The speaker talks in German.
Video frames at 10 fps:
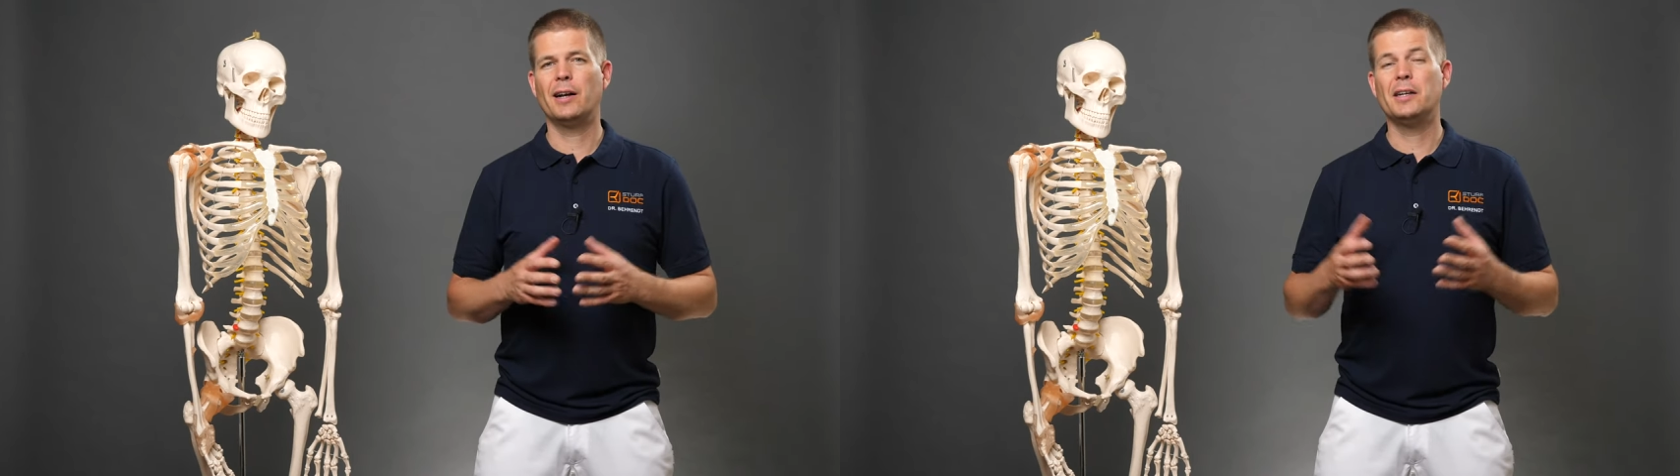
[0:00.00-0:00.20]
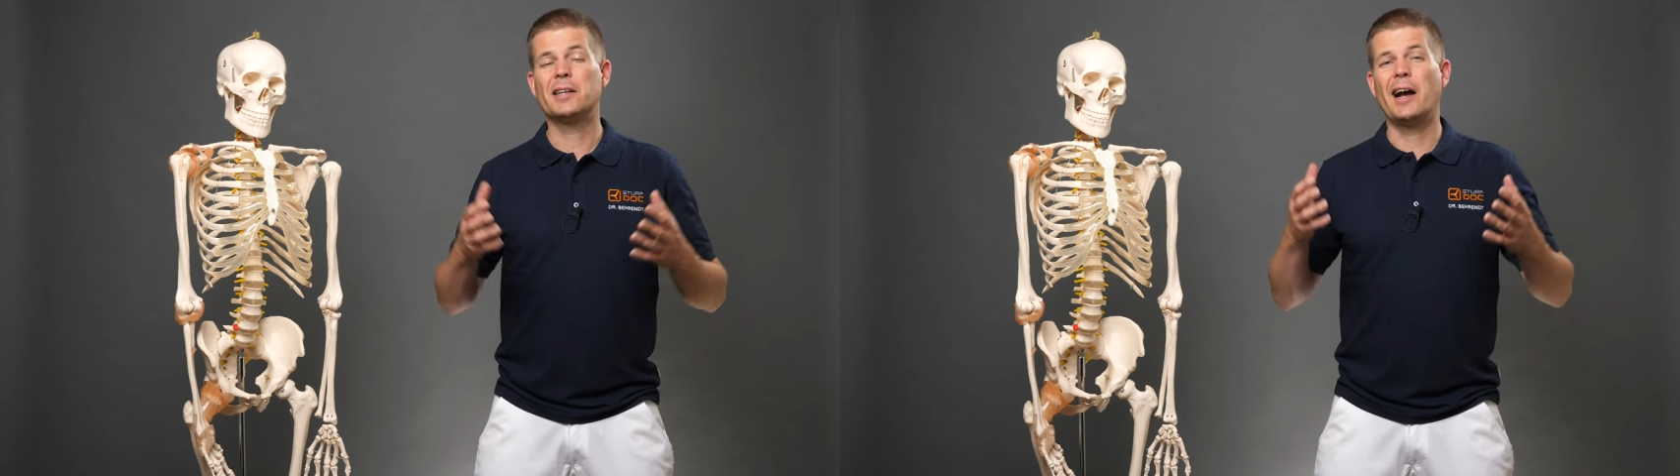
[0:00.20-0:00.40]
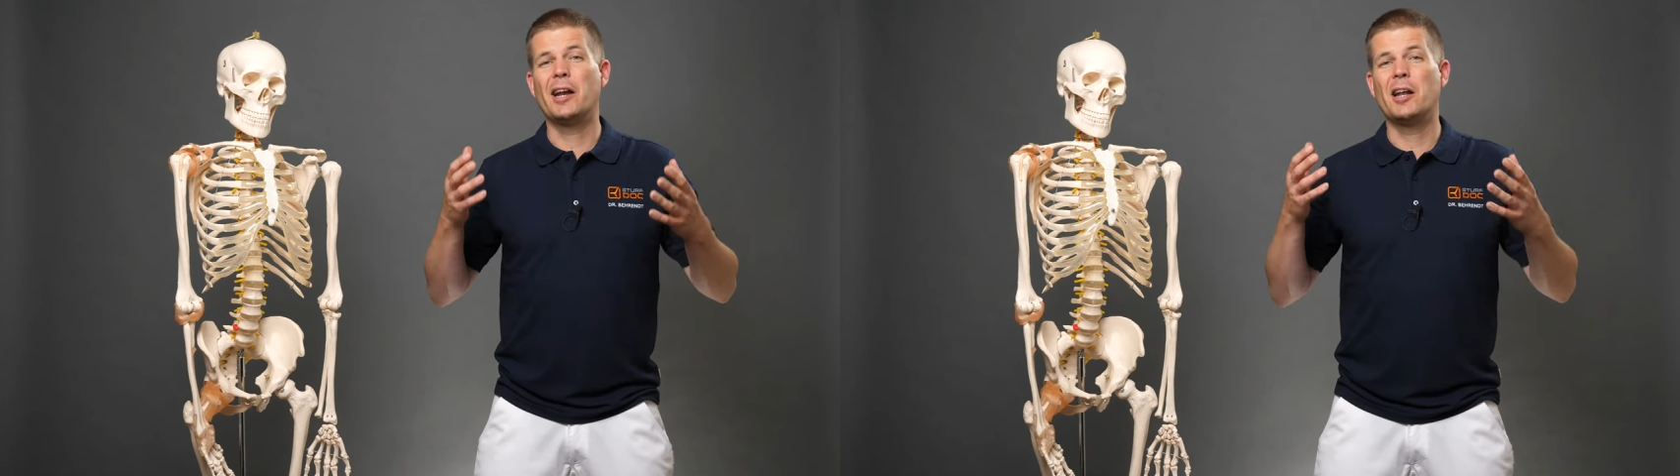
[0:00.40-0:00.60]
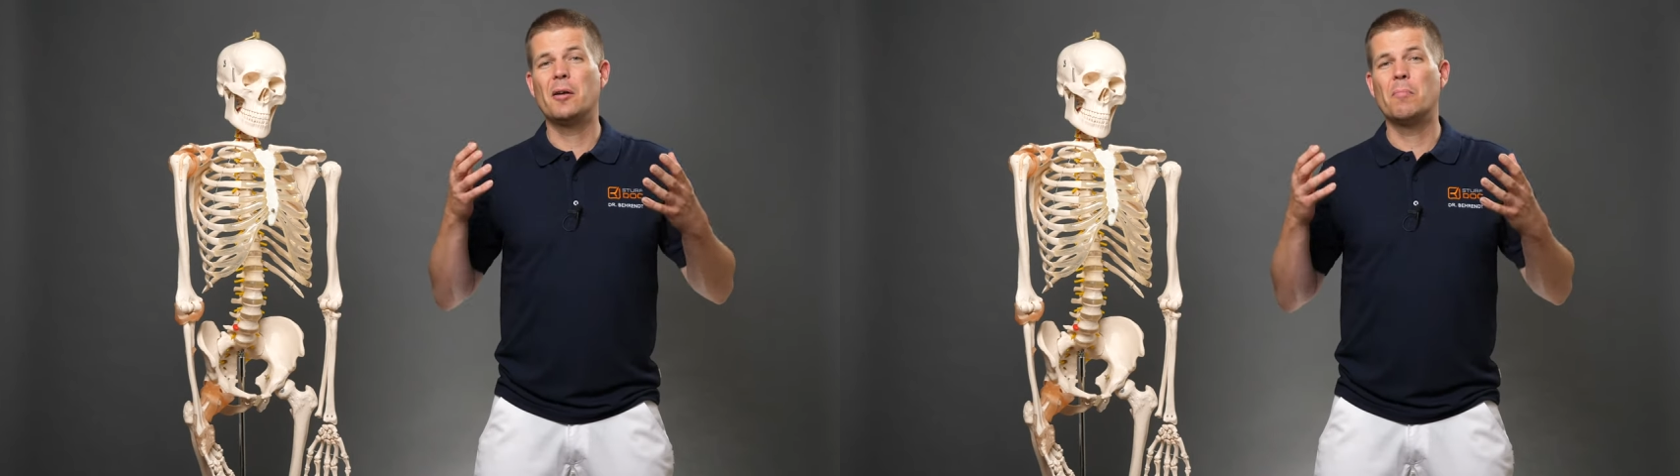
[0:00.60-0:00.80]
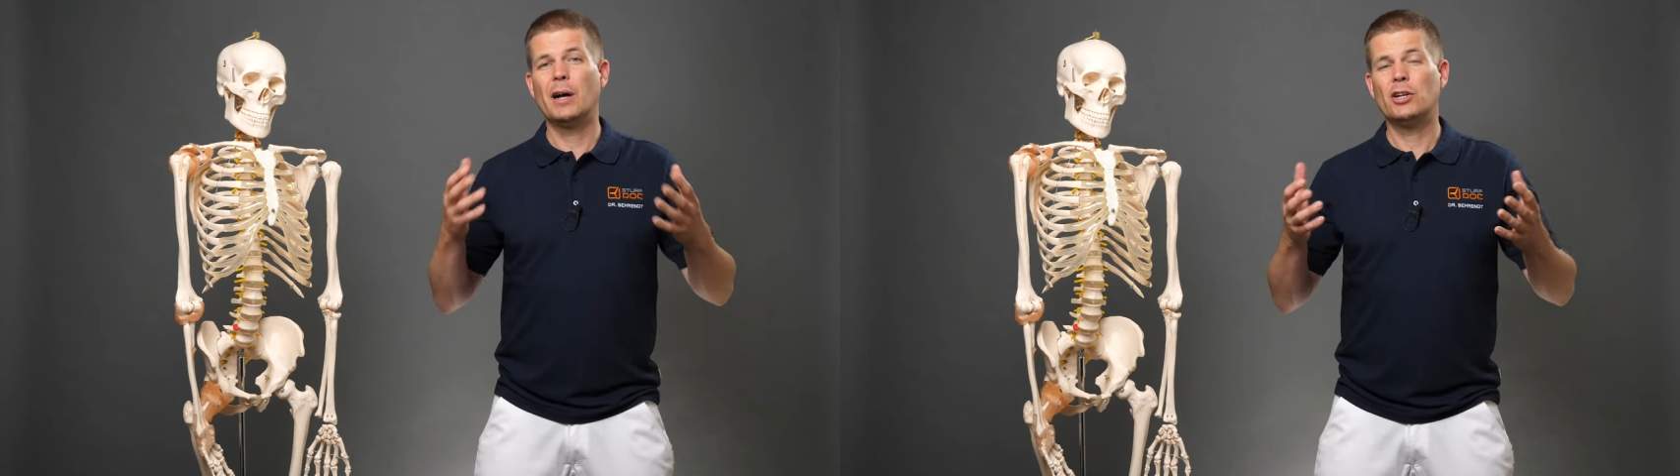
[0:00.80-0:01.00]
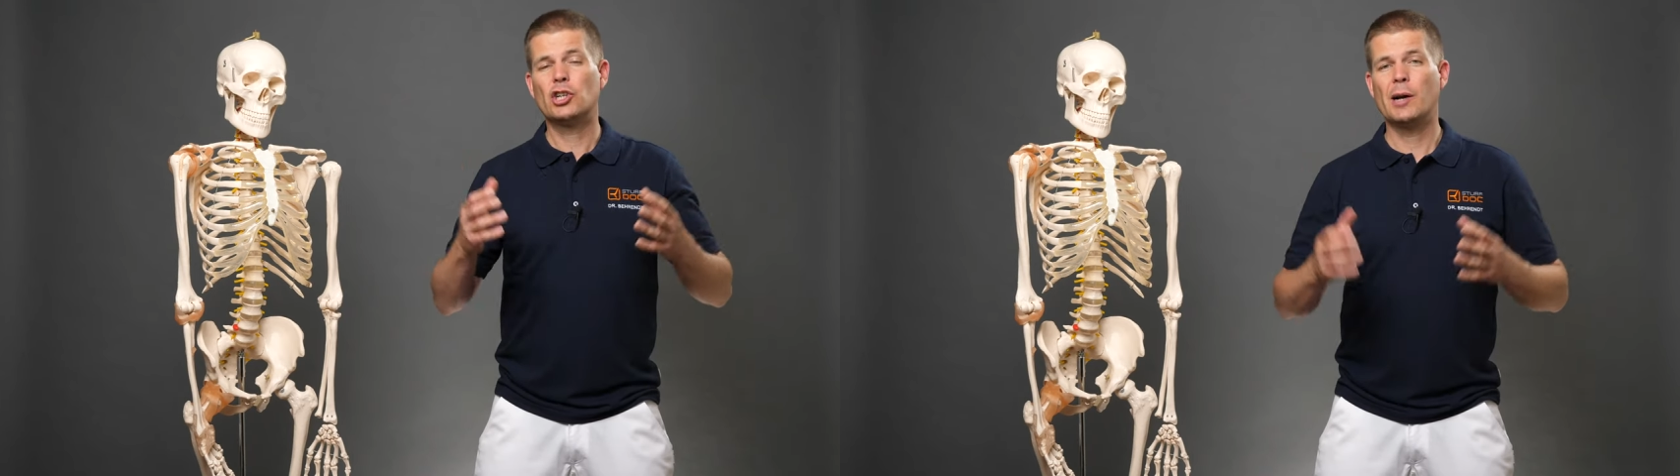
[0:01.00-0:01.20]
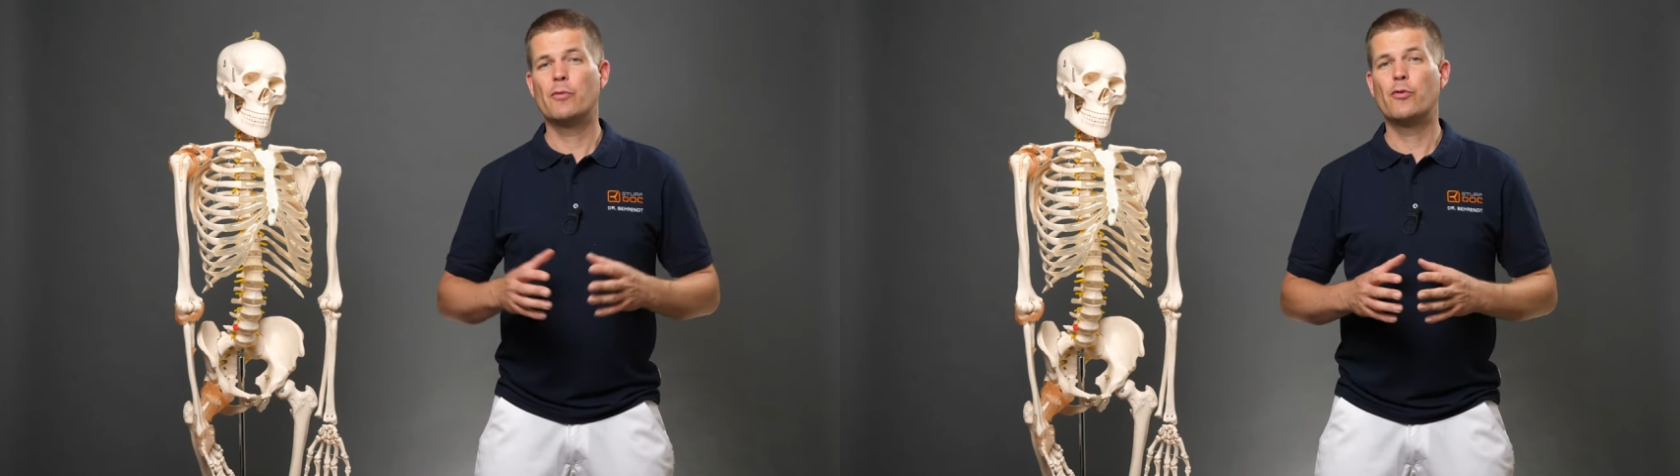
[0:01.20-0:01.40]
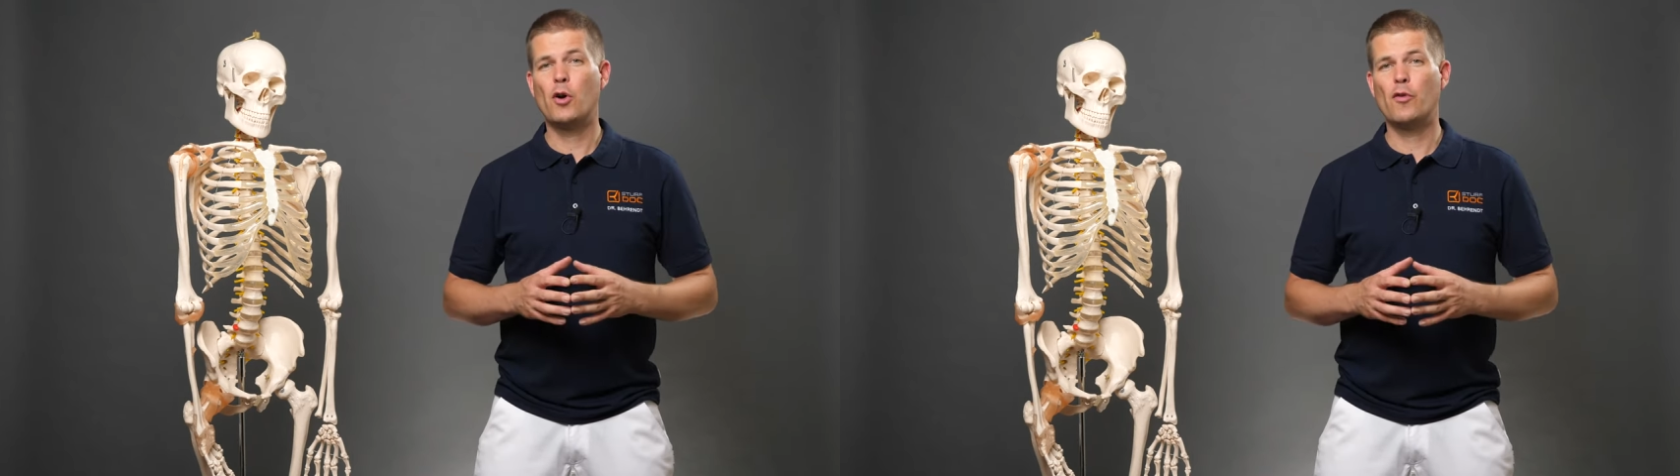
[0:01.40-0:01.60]
ist eine
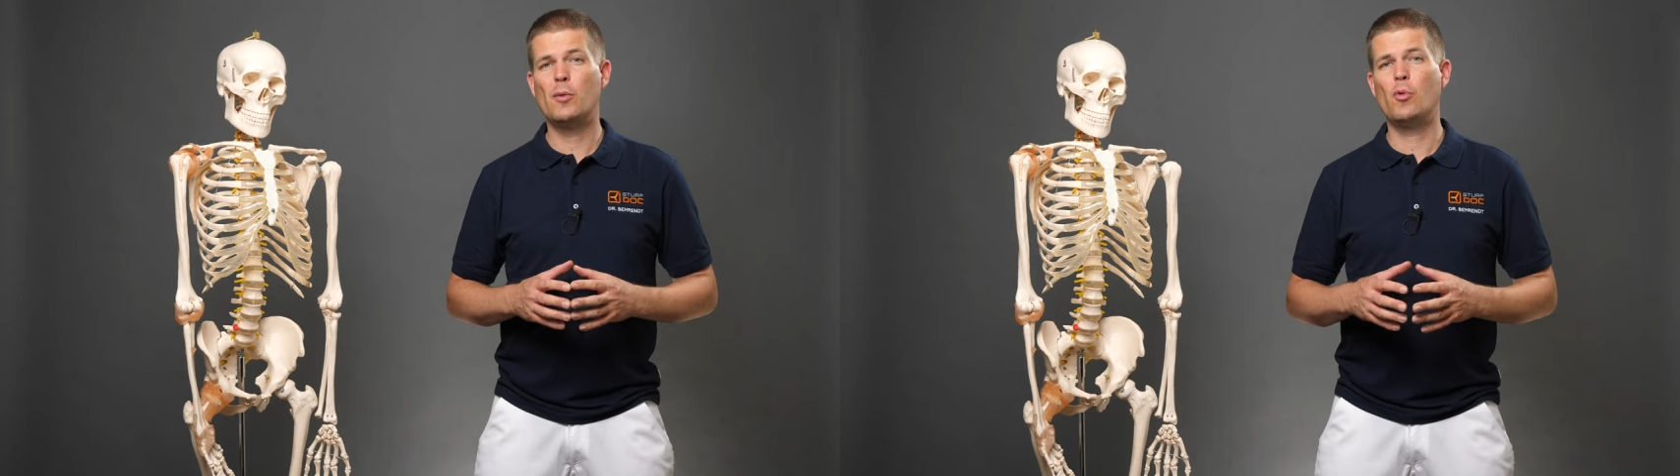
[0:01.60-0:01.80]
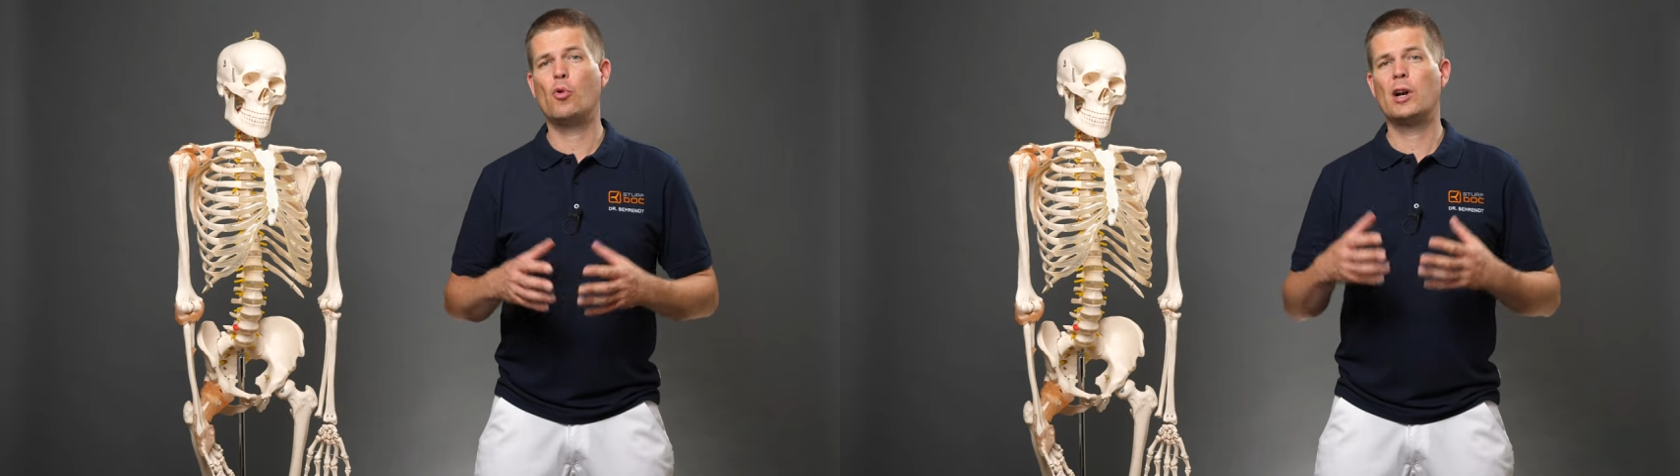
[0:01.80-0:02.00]
Bandscheibenvorwölbung